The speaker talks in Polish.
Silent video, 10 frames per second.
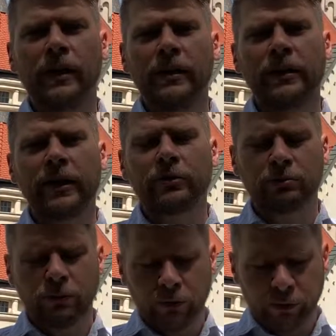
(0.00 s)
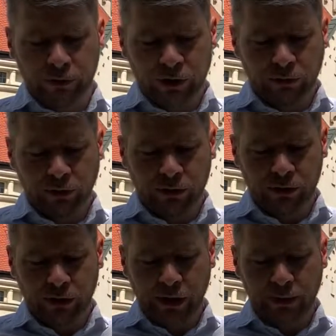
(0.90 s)
Jednak to Słowo Boże, które
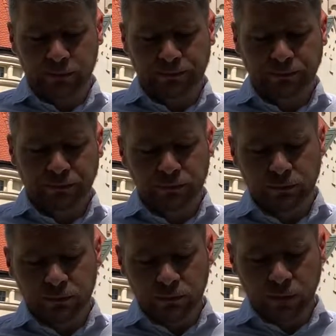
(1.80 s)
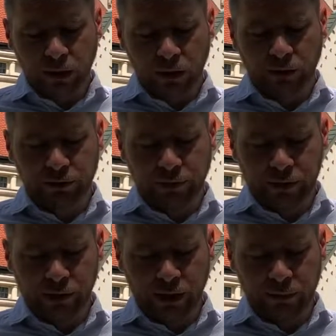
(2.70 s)
dzisiaj
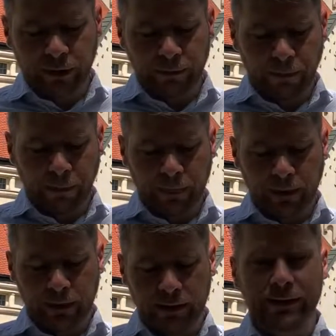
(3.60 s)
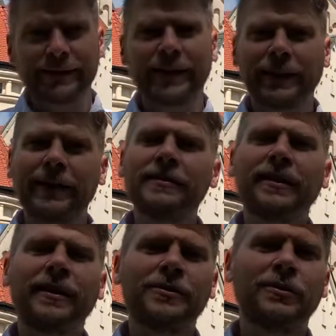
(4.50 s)
rozważamy, zachęca
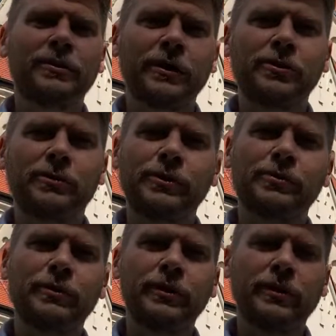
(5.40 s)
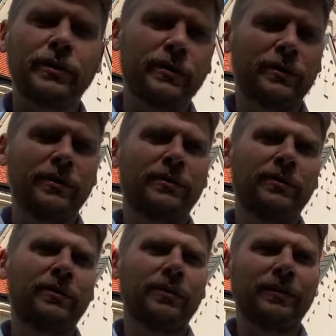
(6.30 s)
nas do tego, byśmy
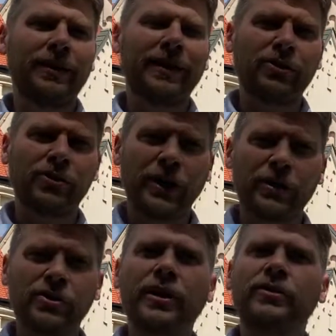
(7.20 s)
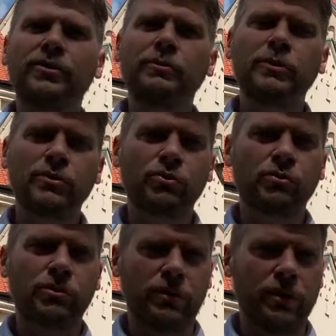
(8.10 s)
ten nasz ciężar z siebie
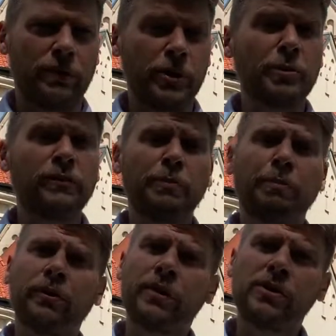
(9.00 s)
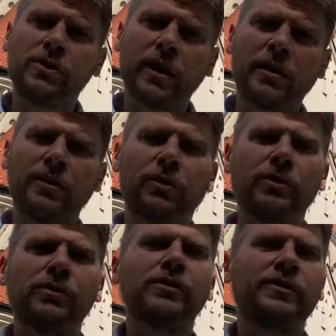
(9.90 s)
zrzucili, byśmy wypowiedzieli to,
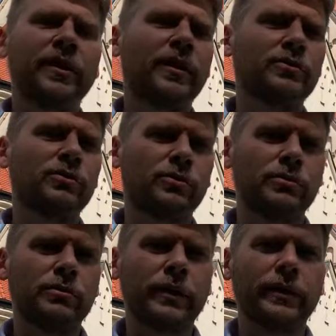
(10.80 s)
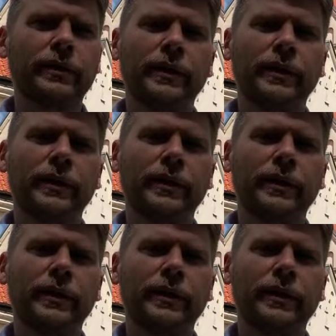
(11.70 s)
co jest dla nas trudne. E,